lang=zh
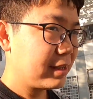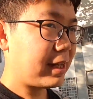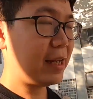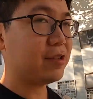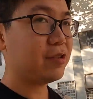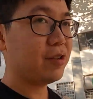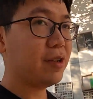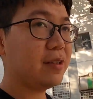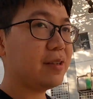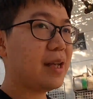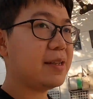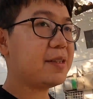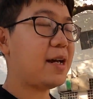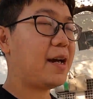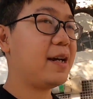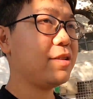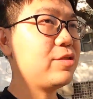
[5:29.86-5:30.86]
感觉大
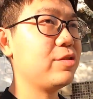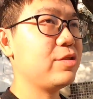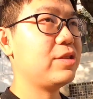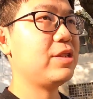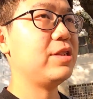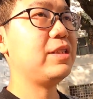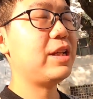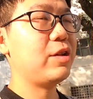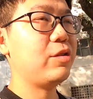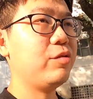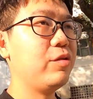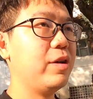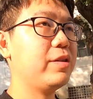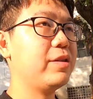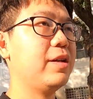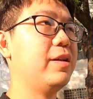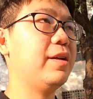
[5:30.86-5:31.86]
家就是进电影
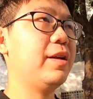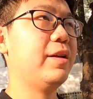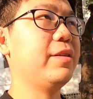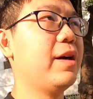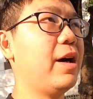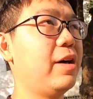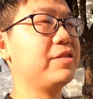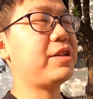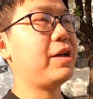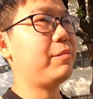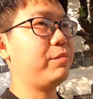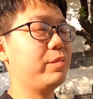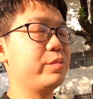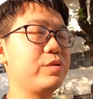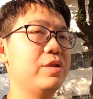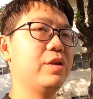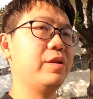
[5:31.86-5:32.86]
院的人好像
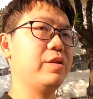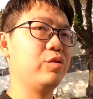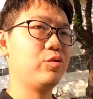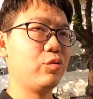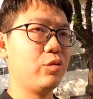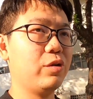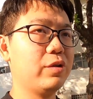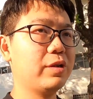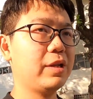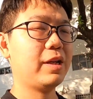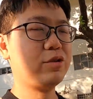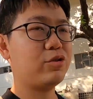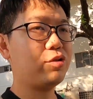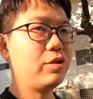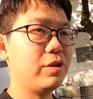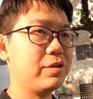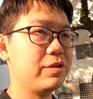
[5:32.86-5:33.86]
不是很多。那
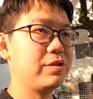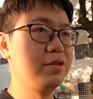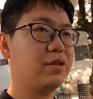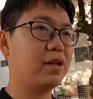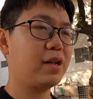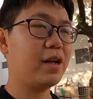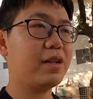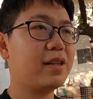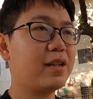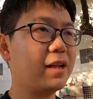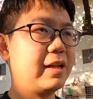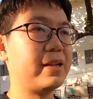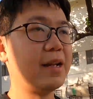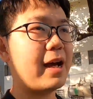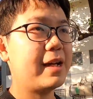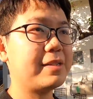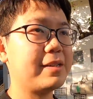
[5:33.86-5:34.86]
确实，跟
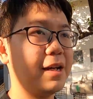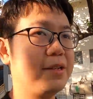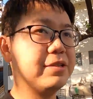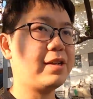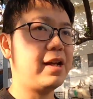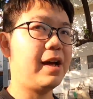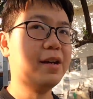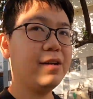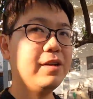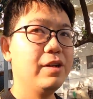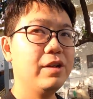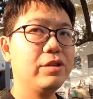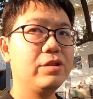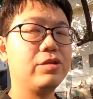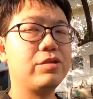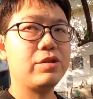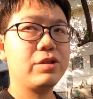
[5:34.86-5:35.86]
跟大家讲一下，
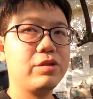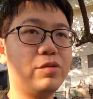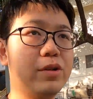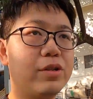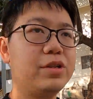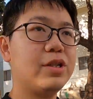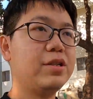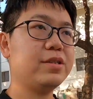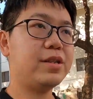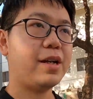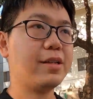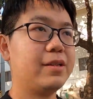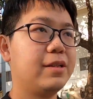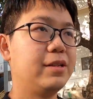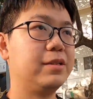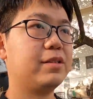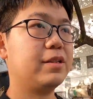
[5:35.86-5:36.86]
就是因为现在
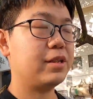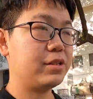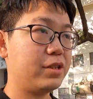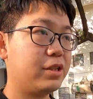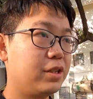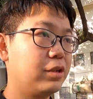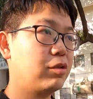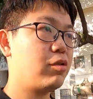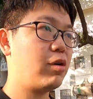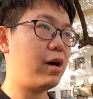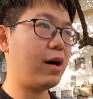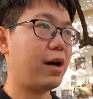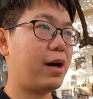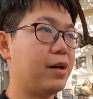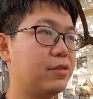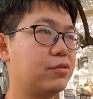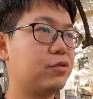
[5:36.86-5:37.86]
的这个情况
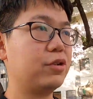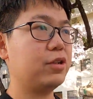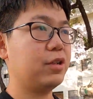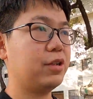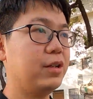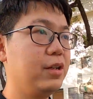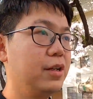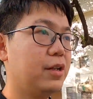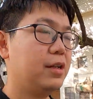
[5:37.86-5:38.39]
啊，所以